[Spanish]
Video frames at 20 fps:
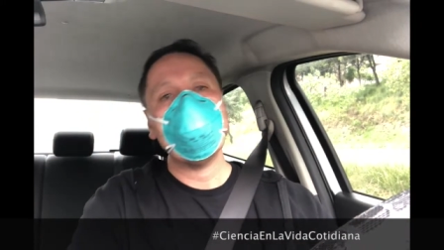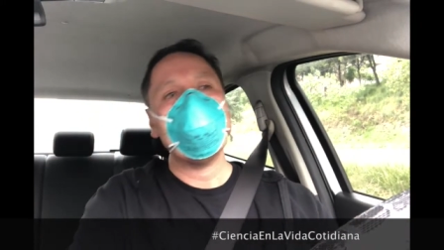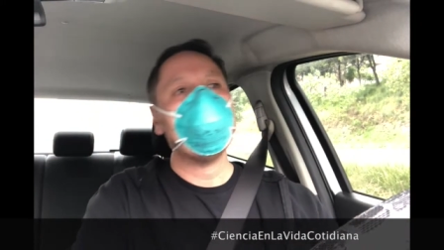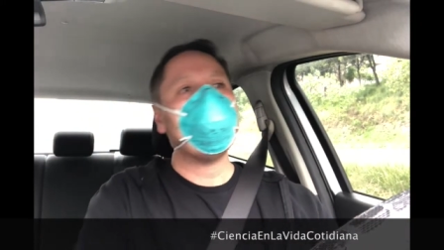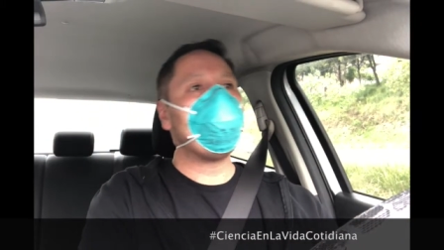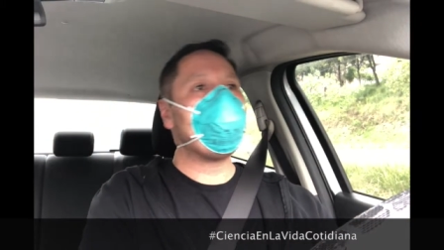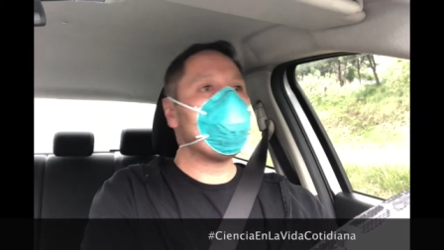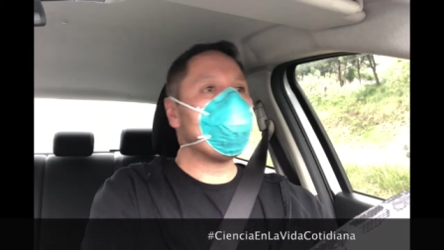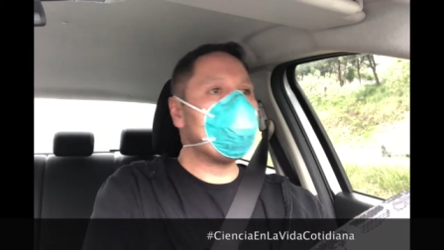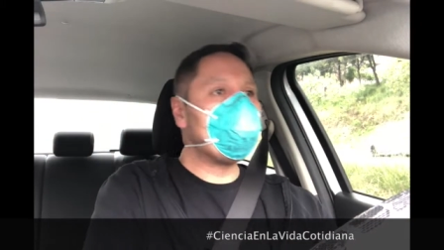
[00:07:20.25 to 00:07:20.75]

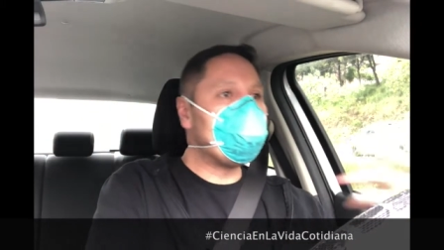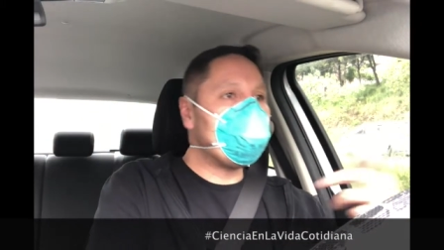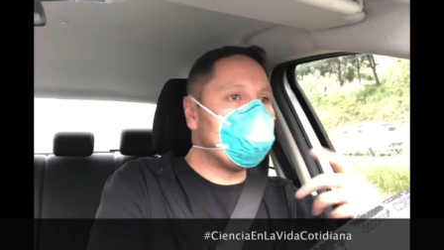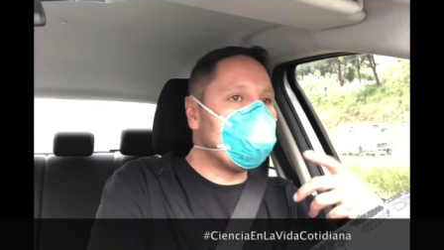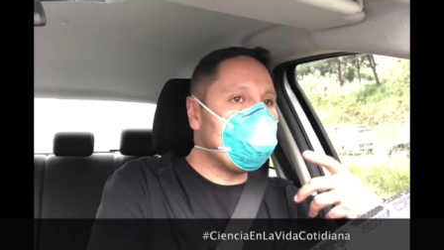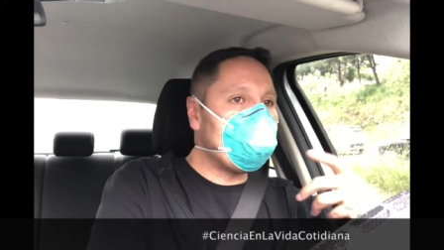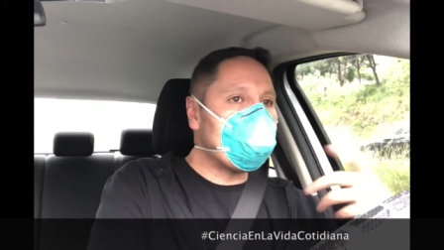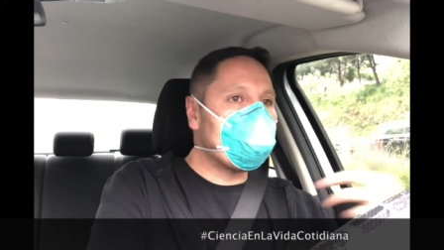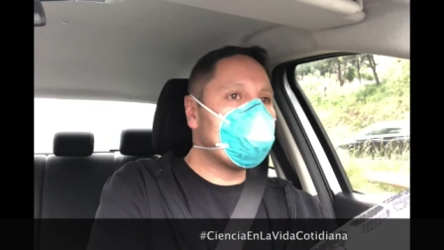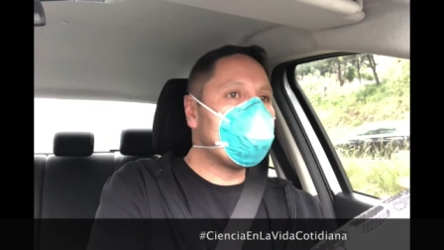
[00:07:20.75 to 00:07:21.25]
para
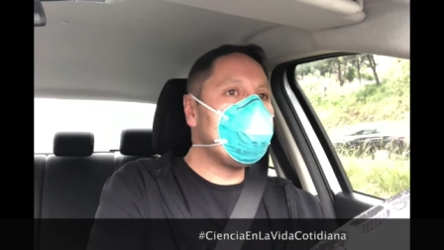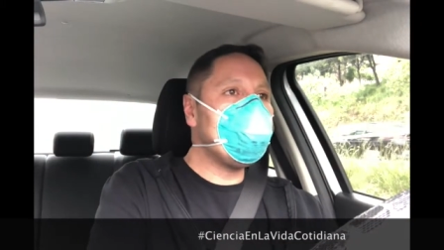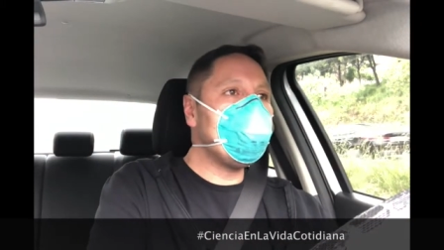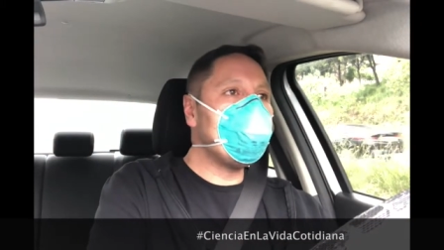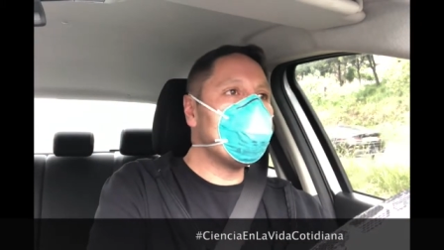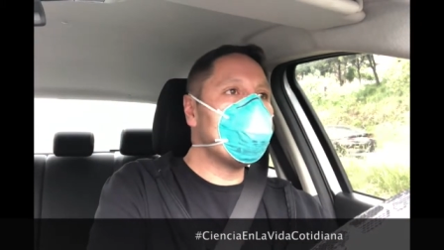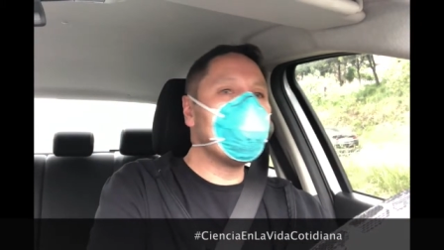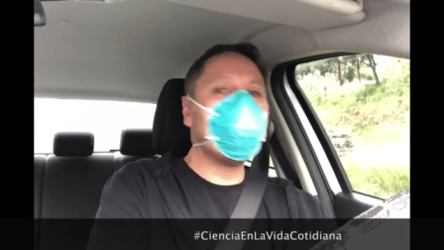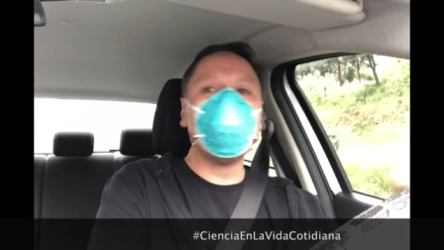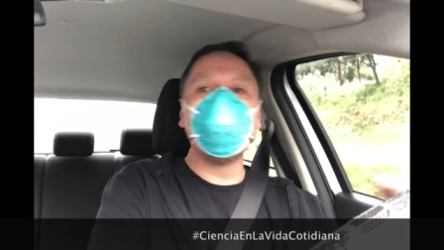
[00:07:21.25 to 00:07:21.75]
mantener
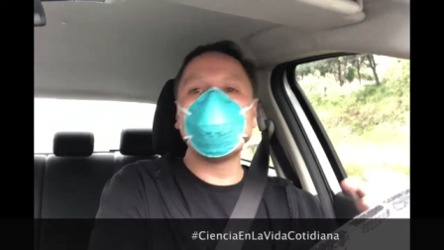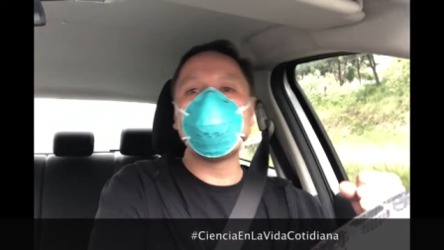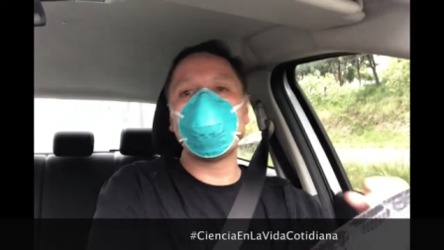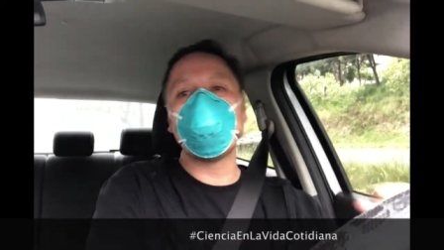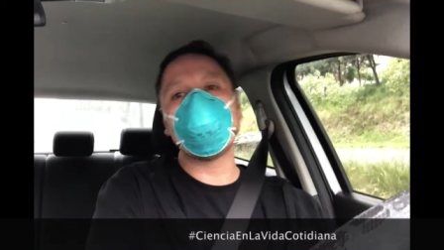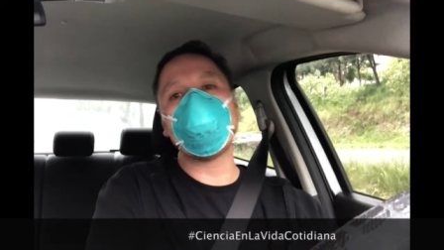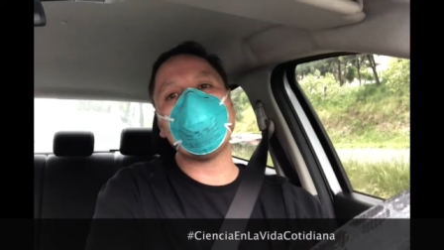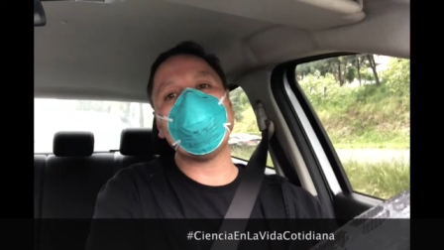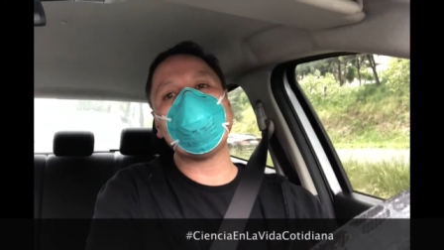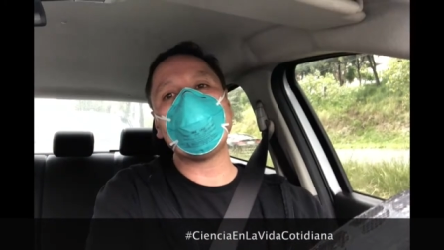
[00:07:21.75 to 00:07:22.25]
activo nuestro
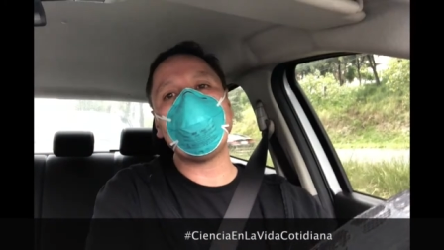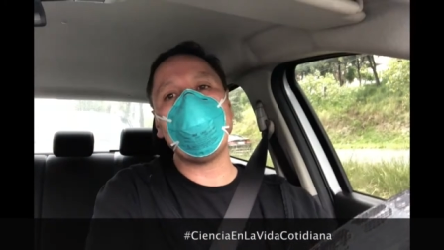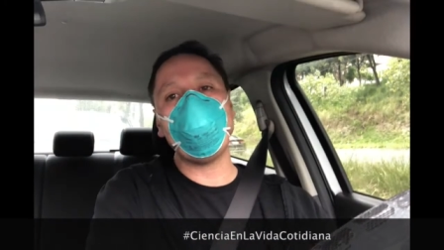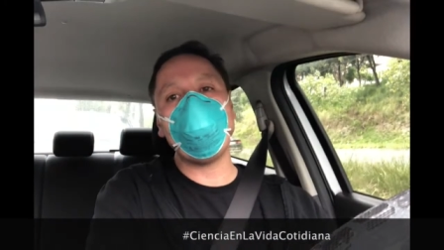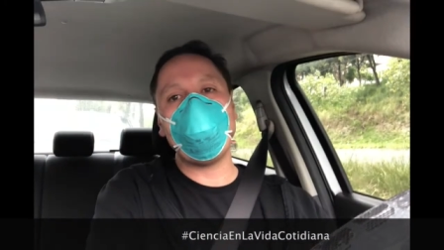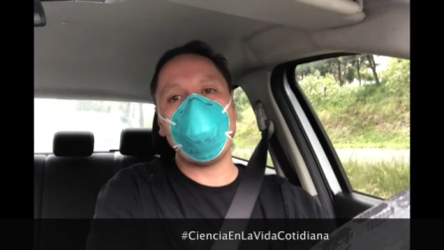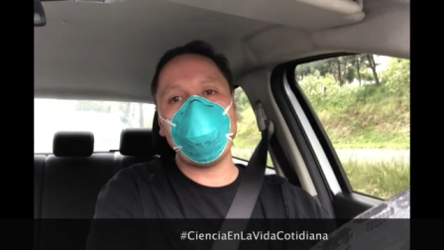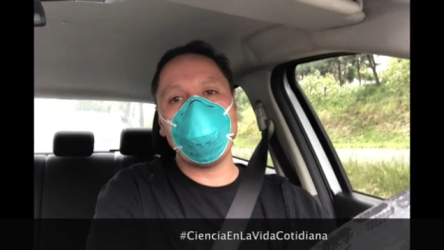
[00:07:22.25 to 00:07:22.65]
sistema